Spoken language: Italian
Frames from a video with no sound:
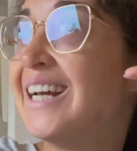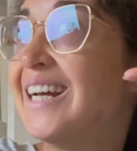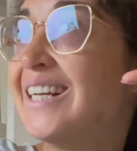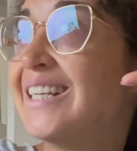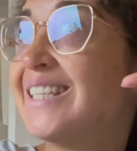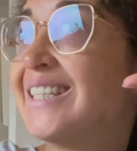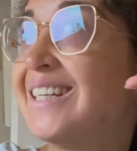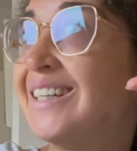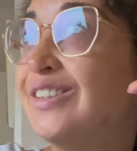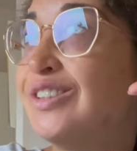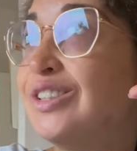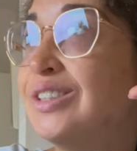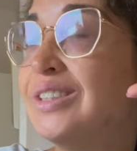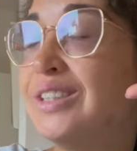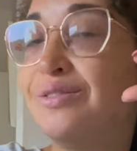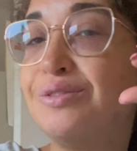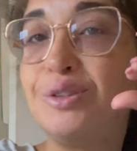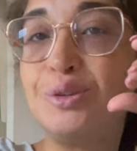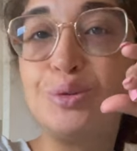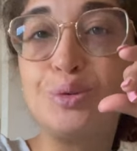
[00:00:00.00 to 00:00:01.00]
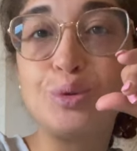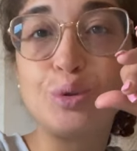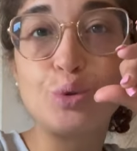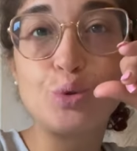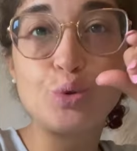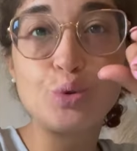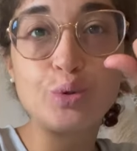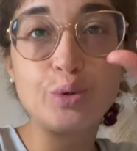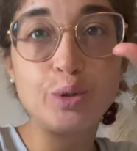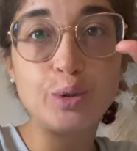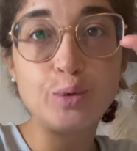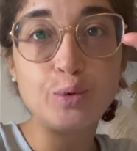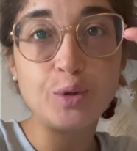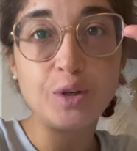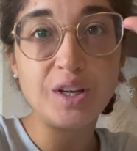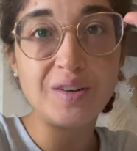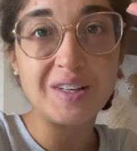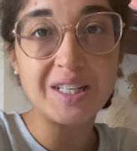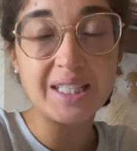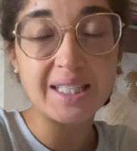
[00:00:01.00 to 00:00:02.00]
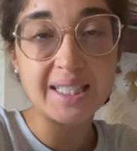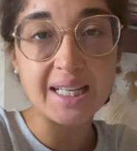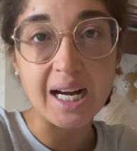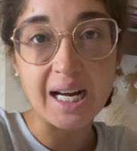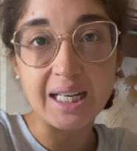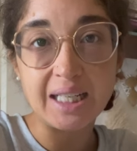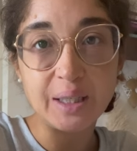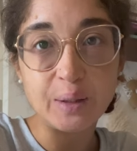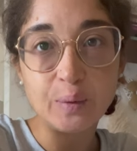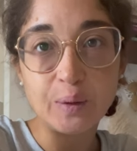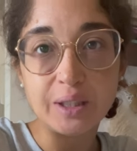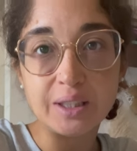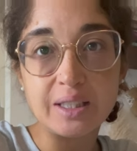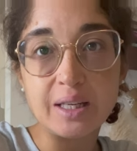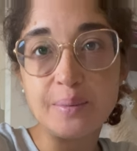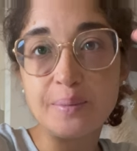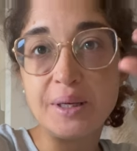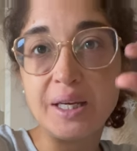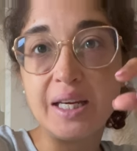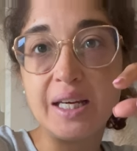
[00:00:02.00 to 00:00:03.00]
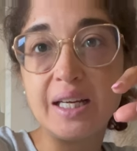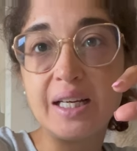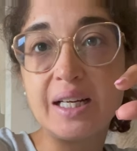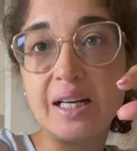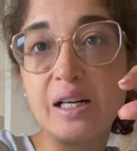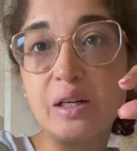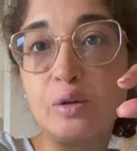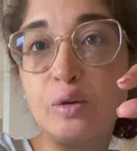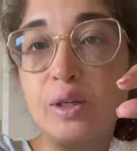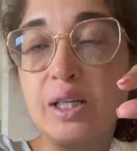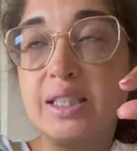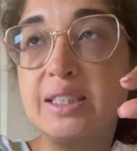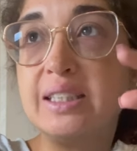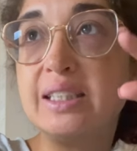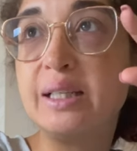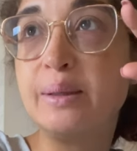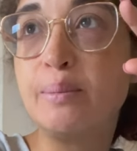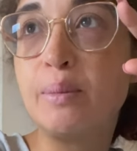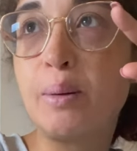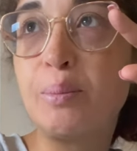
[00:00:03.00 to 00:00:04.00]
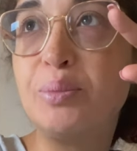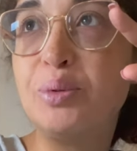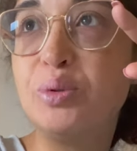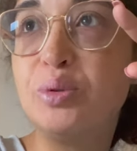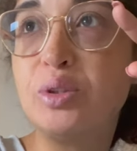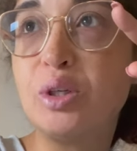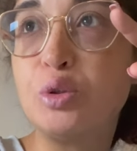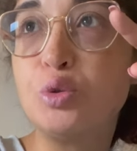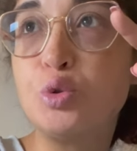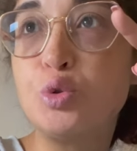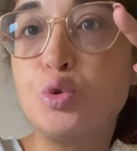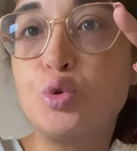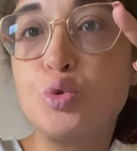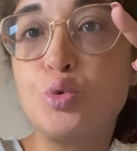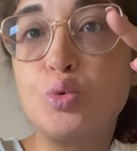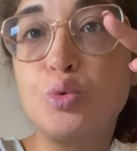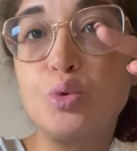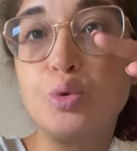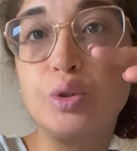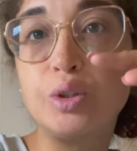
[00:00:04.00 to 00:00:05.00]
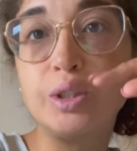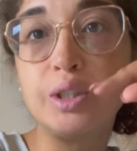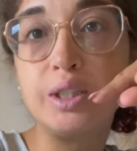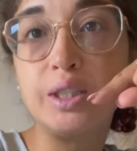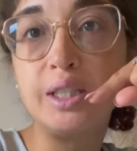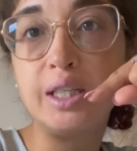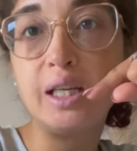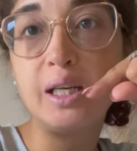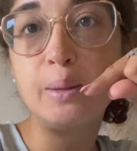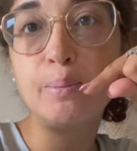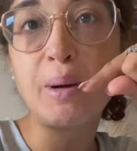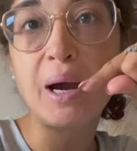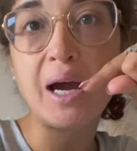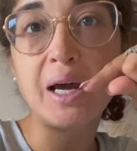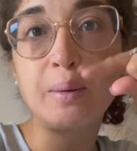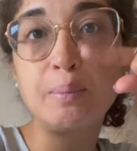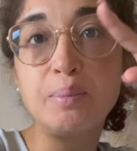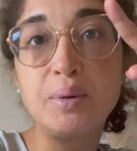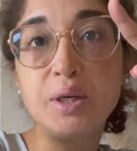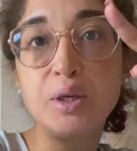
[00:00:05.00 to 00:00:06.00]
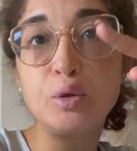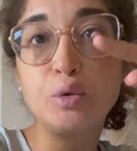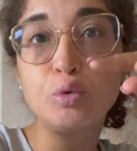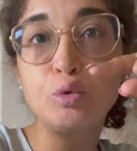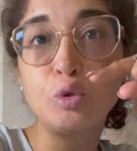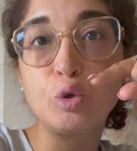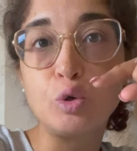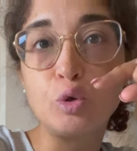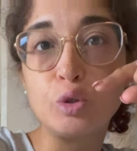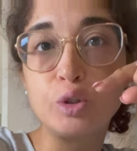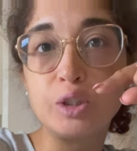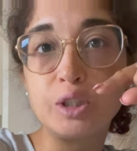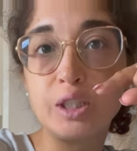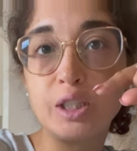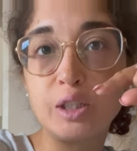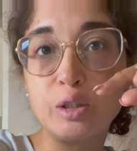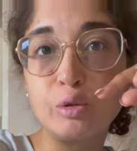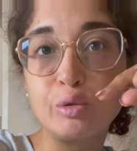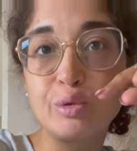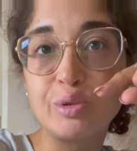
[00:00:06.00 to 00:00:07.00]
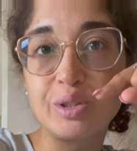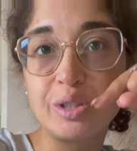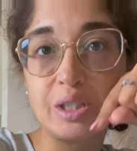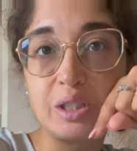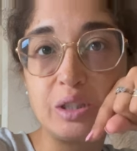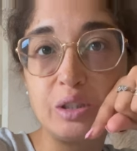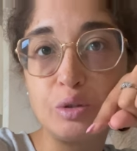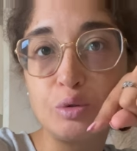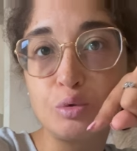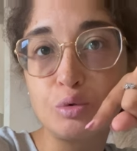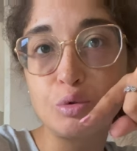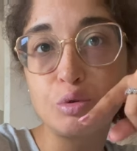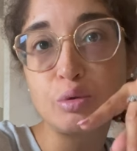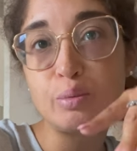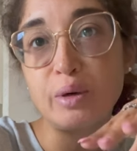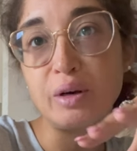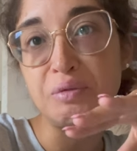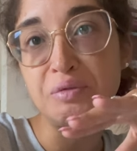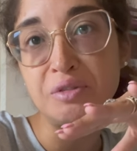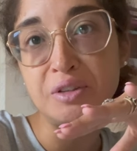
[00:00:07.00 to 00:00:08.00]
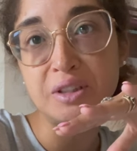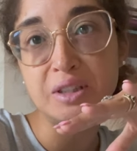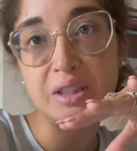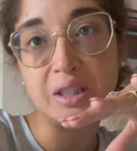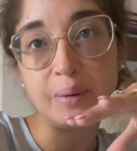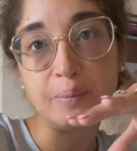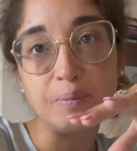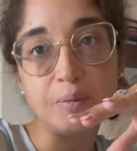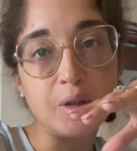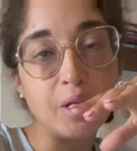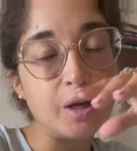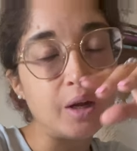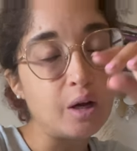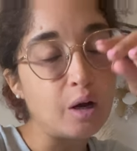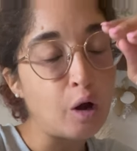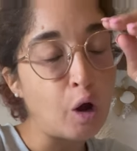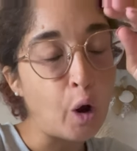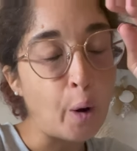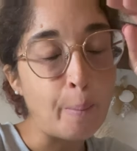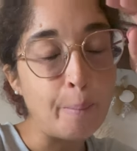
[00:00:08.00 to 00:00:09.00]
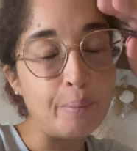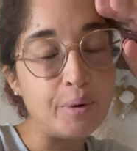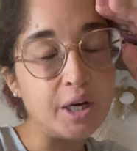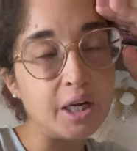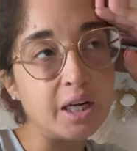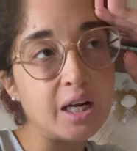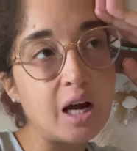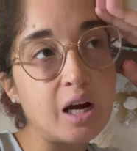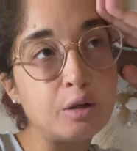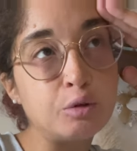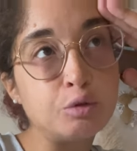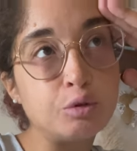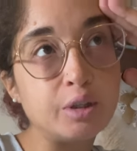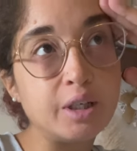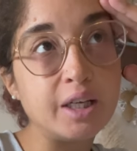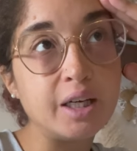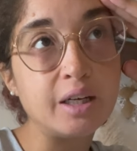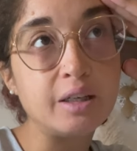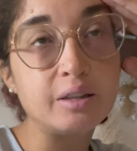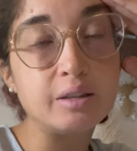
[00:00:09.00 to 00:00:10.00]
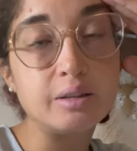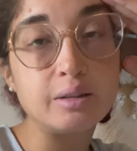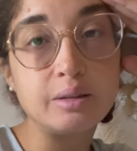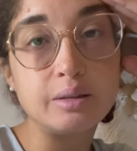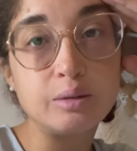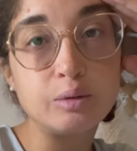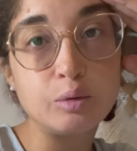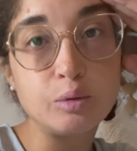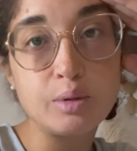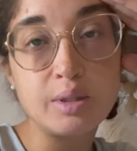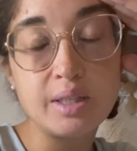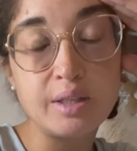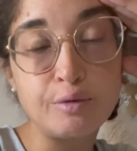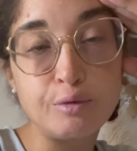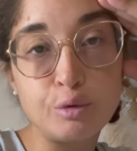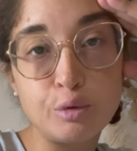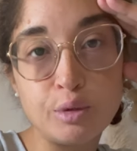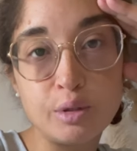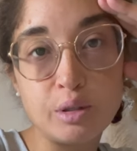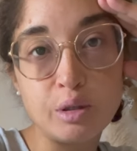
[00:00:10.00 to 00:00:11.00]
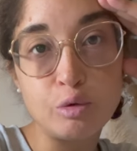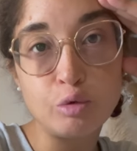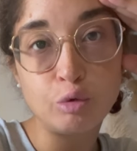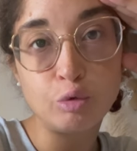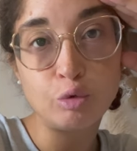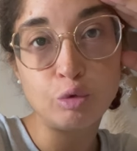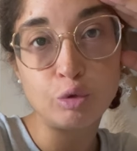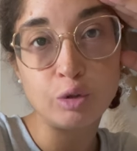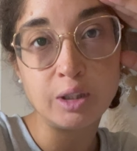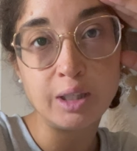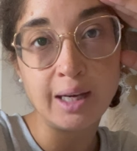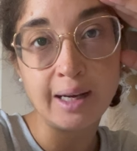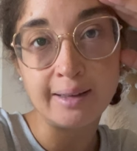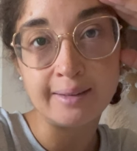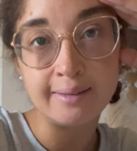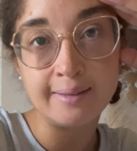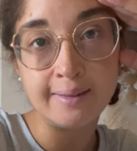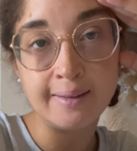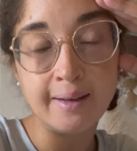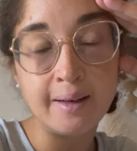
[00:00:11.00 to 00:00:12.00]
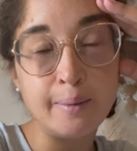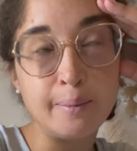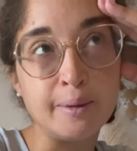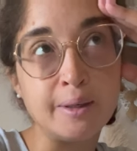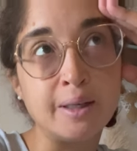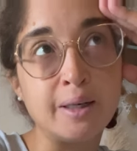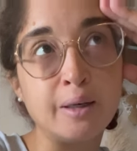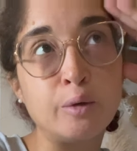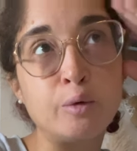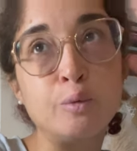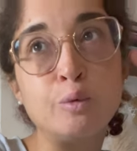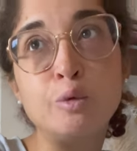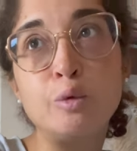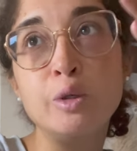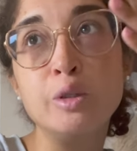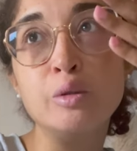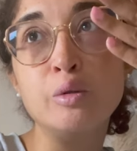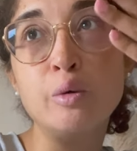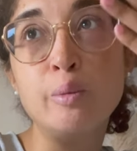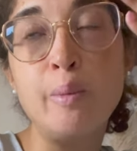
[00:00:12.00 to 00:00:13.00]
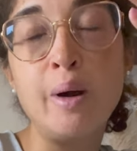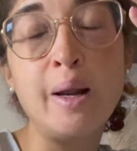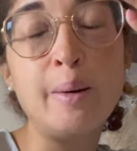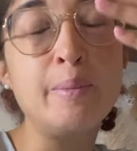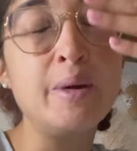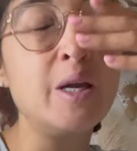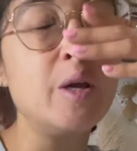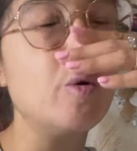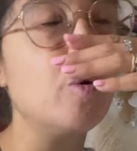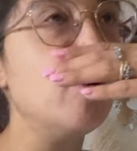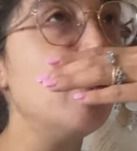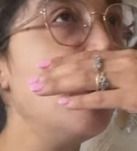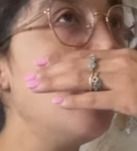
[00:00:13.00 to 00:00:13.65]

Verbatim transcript: Stanotte è venuto giù il diluvio universale qua da me, calcolate che mi ha buttato giù eh, il barbecue con lo stendino sopra, infatti ho pregato che non si fosse rotto niente perché comunque questo barbecue